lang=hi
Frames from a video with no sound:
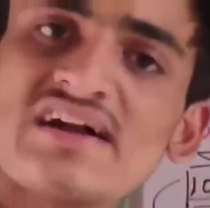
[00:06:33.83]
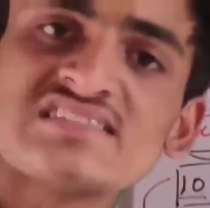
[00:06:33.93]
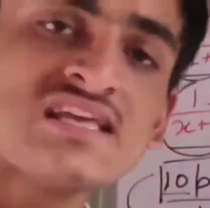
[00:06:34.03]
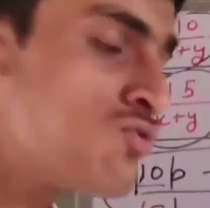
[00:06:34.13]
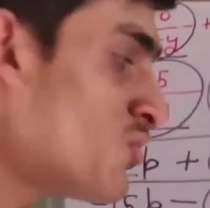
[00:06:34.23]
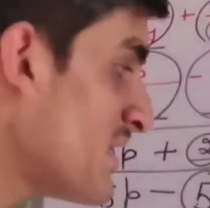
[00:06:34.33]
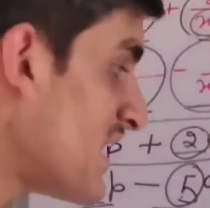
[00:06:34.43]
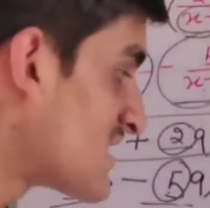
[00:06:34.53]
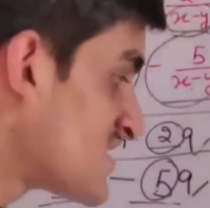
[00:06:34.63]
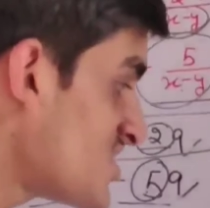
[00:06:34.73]
पार्ट थे उनमें
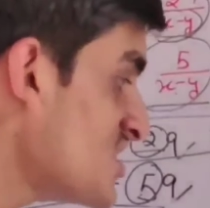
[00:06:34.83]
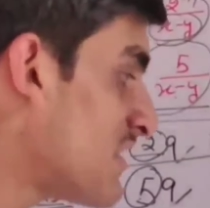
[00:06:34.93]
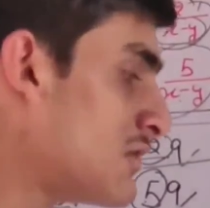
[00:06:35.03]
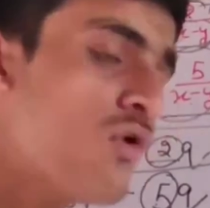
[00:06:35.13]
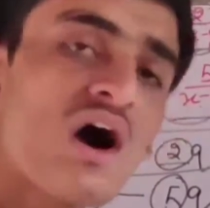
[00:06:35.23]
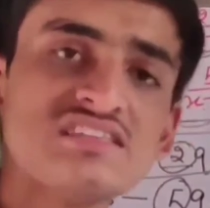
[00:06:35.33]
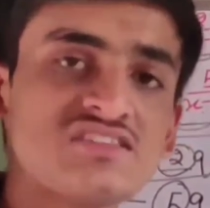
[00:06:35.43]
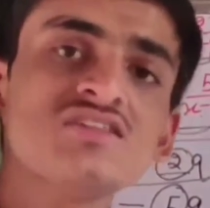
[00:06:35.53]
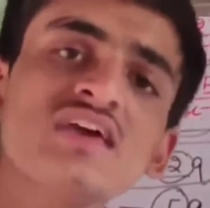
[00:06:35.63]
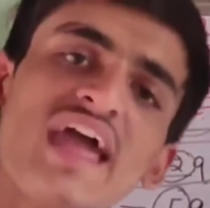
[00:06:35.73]
यहाँ से सीधी वैल्यू आ
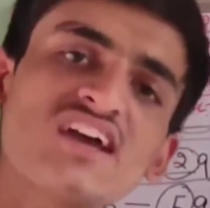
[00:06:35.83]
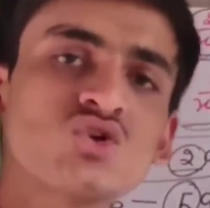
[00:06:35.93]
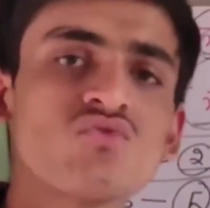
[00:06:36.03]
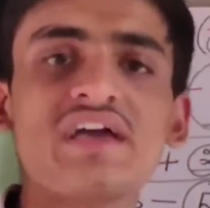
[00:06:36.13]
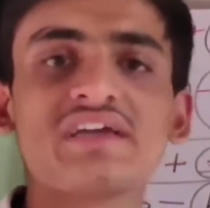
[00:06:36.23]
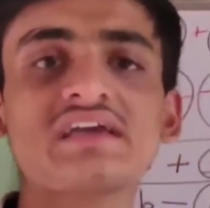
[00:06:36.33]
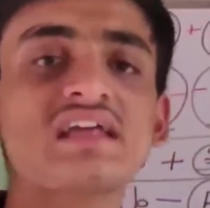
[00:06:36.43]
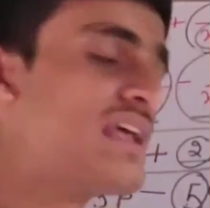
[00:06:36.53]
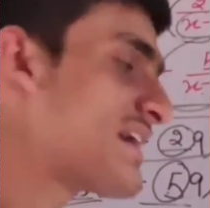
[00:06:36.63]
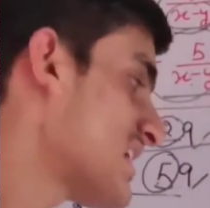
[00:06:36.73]
जाती थी एक्स और वाई की
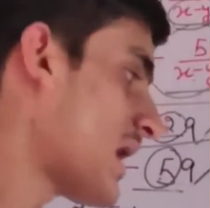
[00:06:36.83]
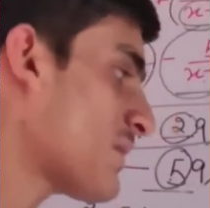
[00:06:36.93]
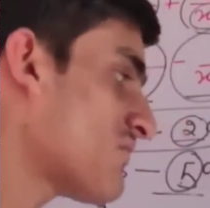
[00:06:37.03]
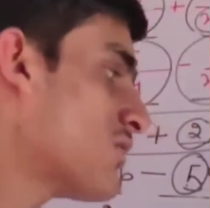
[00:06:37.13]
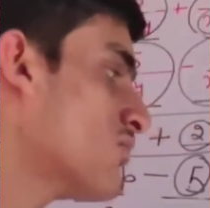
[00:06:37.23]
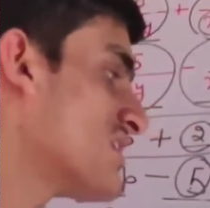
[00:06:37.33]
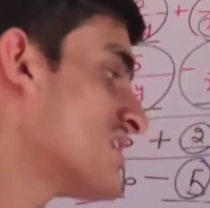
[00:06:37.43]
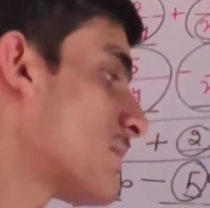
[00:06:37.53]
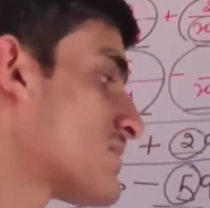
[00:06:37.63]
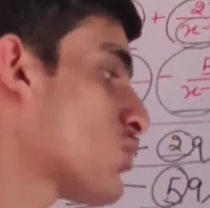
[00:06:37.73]
लेकिन यहाँ पर वैल्यू नहीं
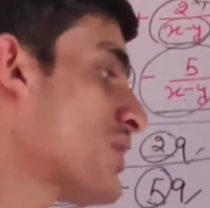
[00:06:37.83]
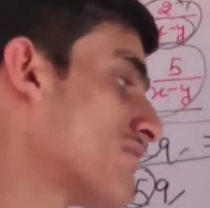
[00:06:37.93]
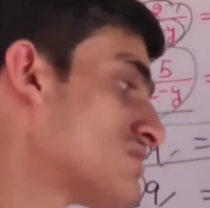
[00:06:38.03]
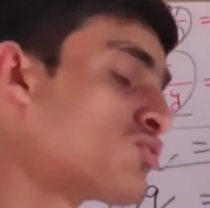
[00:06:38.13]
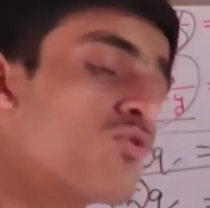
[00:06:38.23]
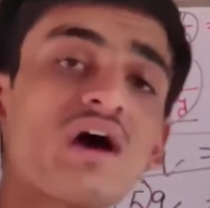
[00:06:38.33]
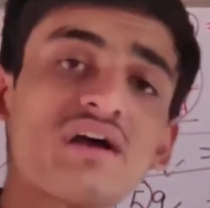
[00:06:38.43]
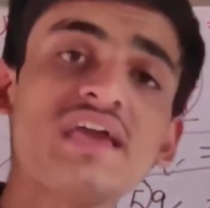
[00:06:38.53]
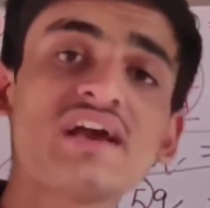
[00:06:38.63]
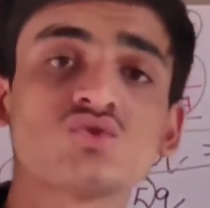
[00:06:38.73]
है यहाँ पर दो इक्वेशन और आ
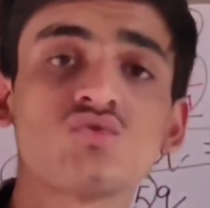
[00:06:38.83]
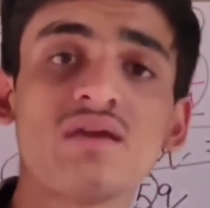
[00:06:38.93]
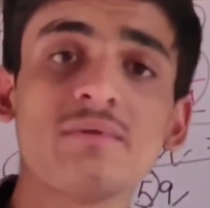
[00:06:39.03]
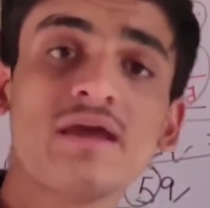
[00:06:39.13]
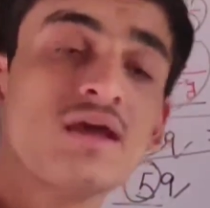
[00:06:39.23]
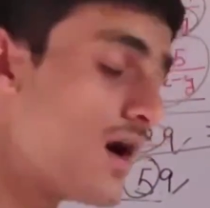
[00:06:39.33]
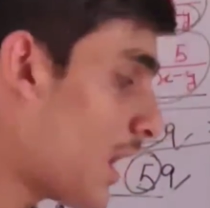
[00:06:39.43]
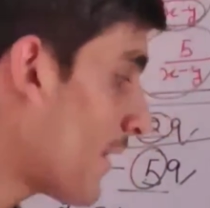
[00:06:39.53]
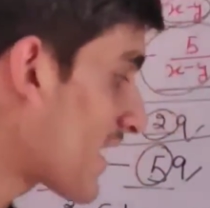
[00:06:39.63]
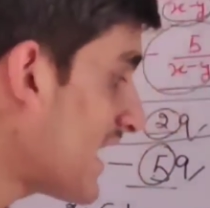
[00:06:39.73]
गई एक्स और वाई में
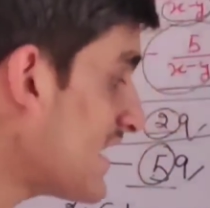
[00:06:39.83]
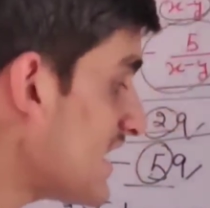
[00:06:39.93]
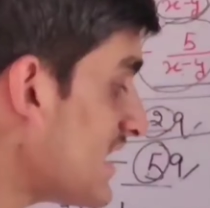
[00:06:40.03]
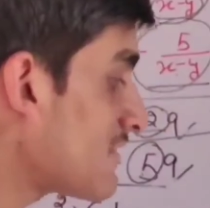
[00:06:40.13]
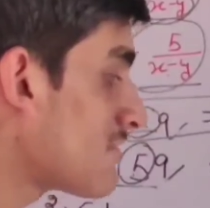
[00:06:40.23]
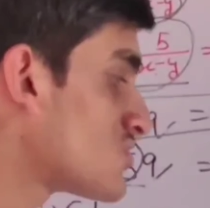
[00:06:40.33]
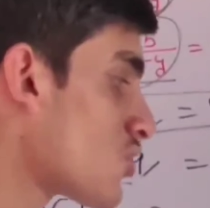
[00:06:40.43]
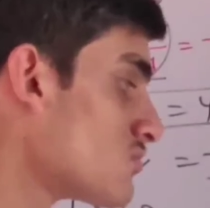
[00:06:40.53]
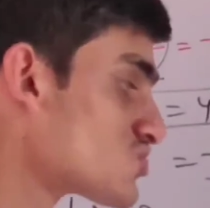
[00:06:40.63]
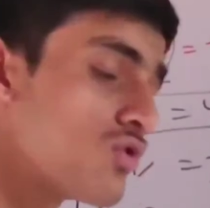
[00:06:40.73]
अब अगेन इन
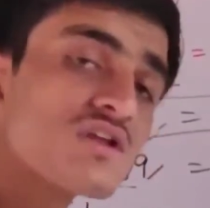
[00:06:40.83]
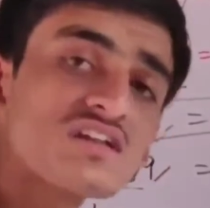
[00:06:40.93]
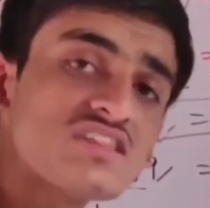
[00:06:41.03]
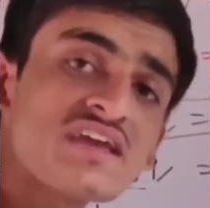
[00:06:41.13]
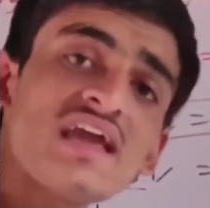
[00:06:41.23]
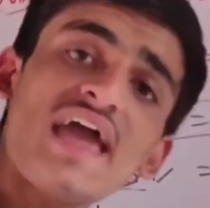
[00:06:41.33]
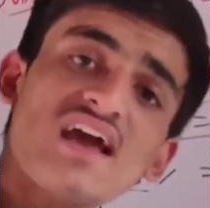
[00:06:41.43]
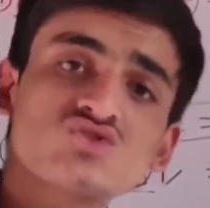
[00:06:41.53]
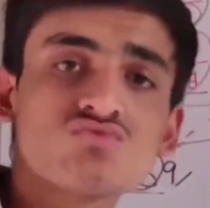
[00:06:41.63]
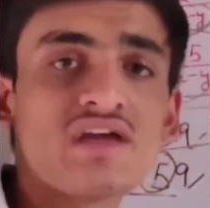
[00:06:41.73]
इक्वेशन को हम सोल्व कर देंगे
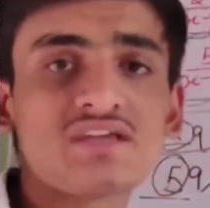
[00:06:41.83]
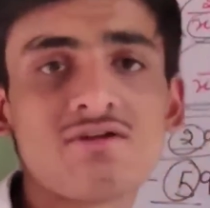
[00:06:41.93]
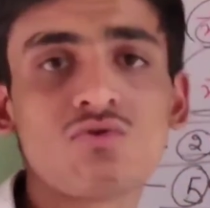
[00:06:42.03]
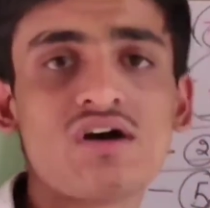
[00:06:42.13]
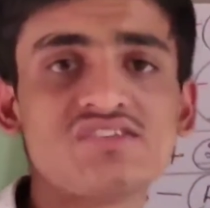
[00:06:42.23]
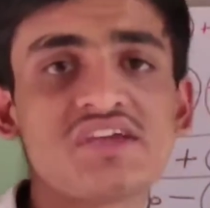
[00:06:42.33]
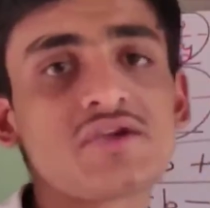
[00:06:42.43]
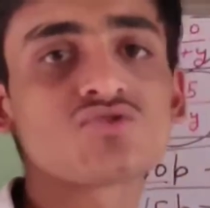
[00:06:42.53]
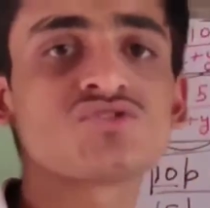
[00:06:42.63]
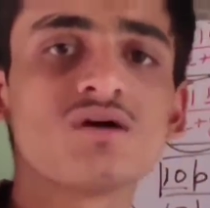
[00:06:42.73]
एक्स और वाई की वैल्यू आ
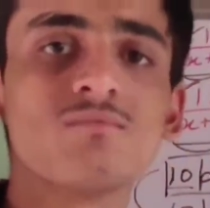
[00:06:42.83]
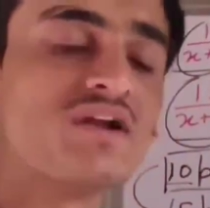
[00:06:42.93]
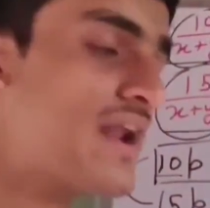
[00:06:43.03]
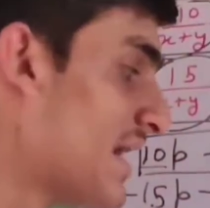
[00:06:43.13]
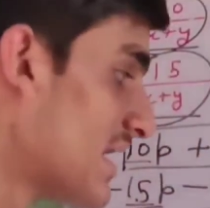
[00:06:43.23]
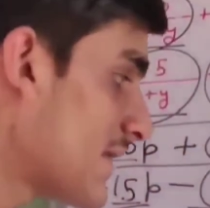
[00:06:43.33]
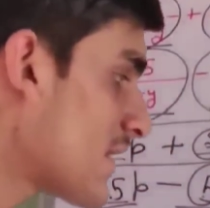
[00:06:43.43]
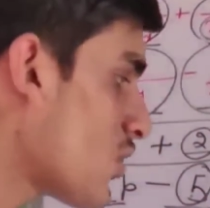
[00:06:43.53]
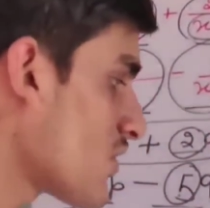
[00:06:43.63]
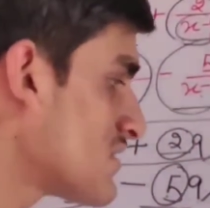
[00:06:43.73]
जाएगी क्वेश्चन कंप्लीट ये
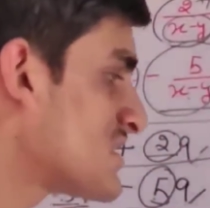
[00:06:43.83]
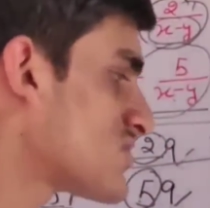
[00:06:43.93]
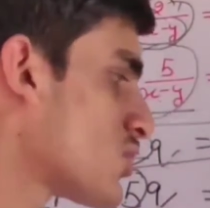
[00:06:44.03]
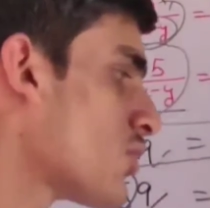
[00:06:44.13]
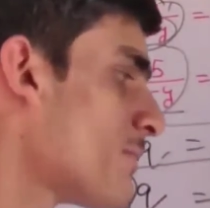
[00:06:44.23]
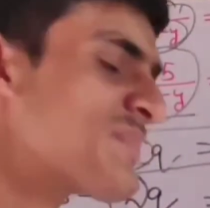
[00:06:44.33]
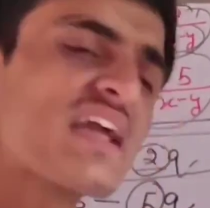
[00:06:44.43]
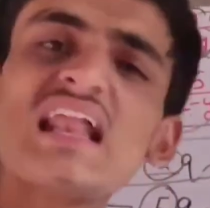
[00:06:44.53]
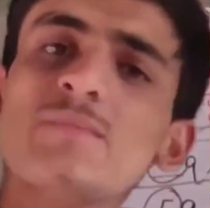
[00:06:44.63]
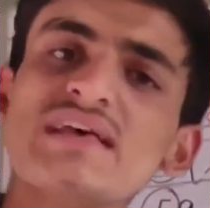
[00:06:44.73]
देखो इक्वेशन है दोनों
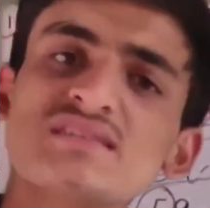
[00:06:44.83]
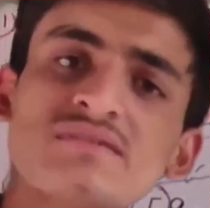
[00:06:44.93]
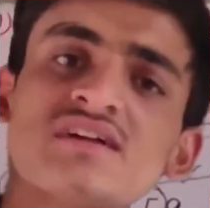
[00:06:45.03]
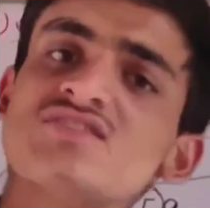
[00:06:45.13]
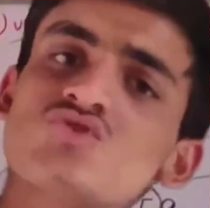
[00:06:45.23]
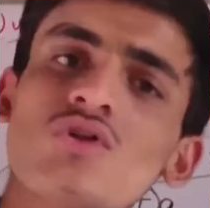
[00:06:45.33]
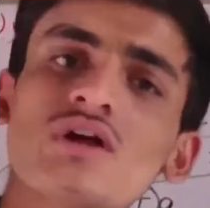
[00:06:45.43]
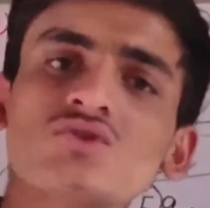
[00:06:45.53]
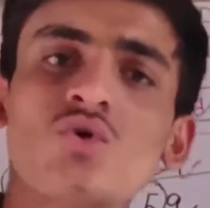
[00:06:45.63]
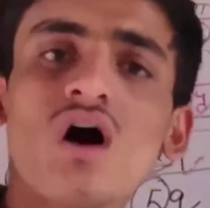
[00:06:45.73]
एलिमिनेशन मेथड से सोल्व
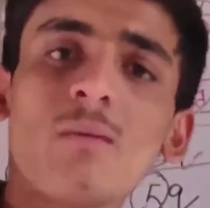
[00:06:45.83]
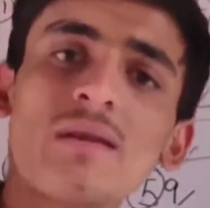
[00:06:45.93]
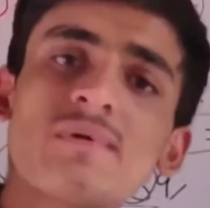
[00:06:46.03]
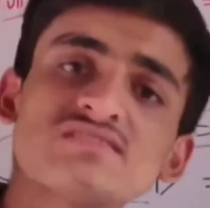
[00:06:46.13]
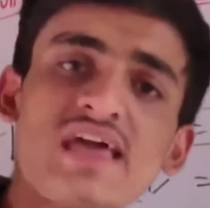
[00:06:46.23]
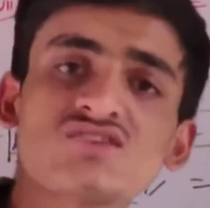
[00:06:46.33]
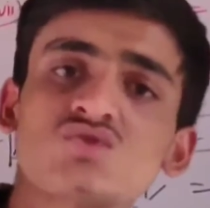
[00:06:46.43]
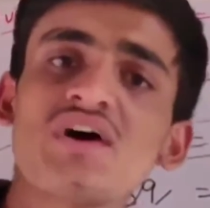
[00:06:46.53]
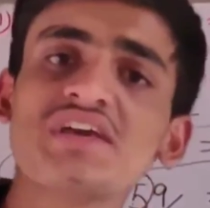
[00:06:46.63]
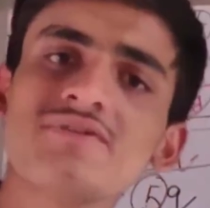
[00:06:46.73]
कर दो हमारे पास
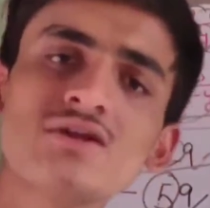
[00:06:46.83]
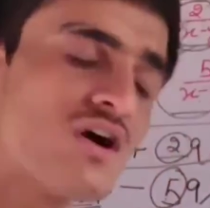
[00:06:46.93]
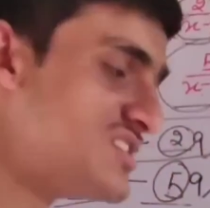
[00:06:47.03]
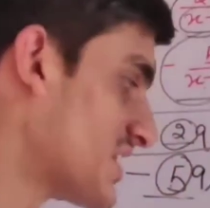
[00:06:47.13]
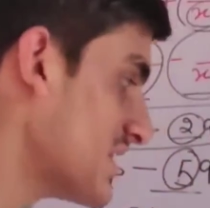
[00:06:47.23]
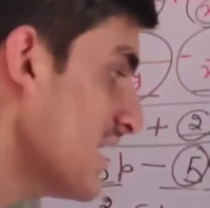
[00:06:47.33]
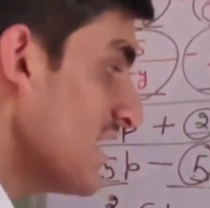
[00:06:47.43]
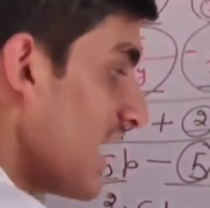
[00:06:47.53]
एक्स और वाई की वैल्यू आ जाएगी